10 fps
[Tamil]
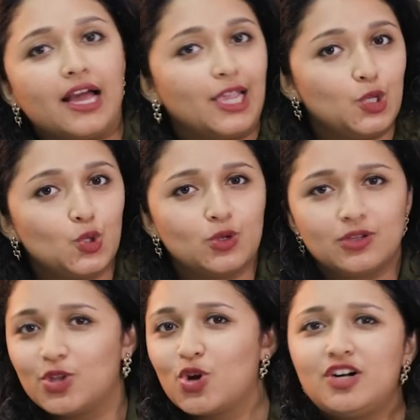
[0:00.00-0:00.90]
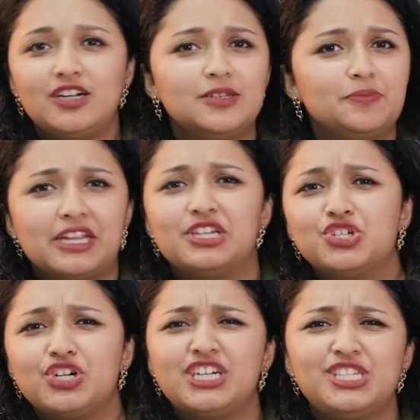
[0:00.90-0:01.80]
ஐ நோ யூர் ஆல்
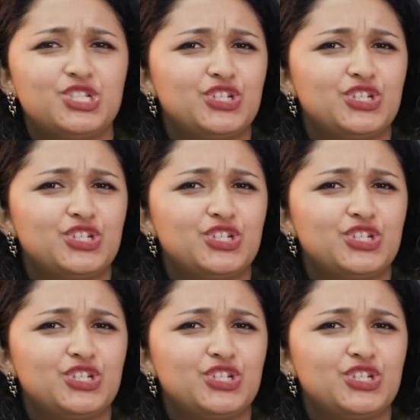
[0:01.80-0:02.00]
ப்ரெஷர்ட்